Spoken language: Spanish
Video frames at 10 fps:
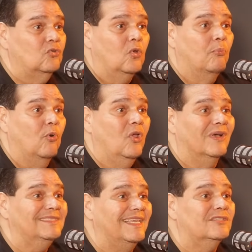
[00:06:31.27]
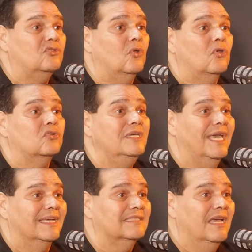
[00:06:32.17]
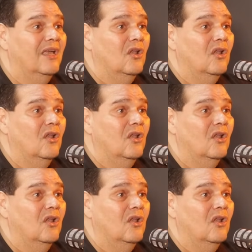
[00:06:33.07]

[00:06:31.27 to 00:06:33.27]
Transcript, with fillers: no lo puedo hacer todos los días.